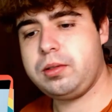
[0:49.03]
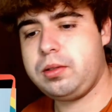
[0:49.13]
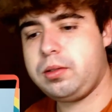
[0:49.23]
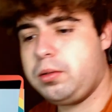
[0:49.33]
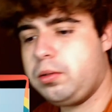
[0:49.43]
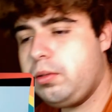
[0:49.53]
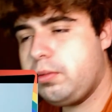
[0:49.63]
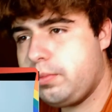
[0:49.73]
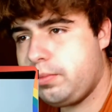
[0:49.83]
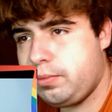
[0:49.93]
Uh.
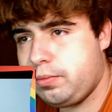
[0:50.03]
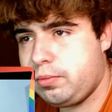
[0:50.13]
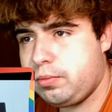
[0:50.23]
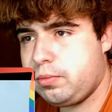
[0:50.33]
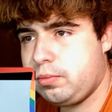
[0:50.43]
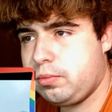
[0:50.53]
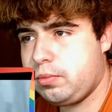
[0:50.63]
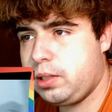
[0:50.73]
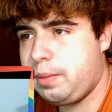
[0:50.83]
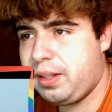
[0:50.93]

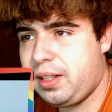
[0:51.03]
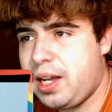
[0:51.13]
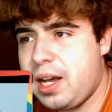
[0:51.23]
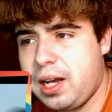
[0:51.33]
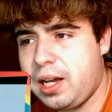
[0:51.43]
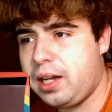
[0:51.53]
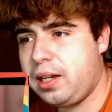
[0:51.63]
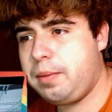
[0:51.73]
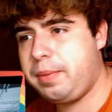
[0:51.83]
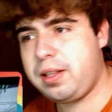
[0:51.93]

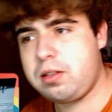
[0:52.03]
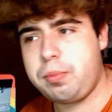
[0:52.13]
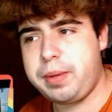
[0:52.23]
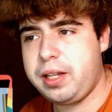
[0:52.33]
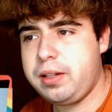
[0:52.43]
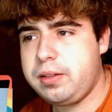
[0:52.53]
Empieza, empieza a tope, ¿eh?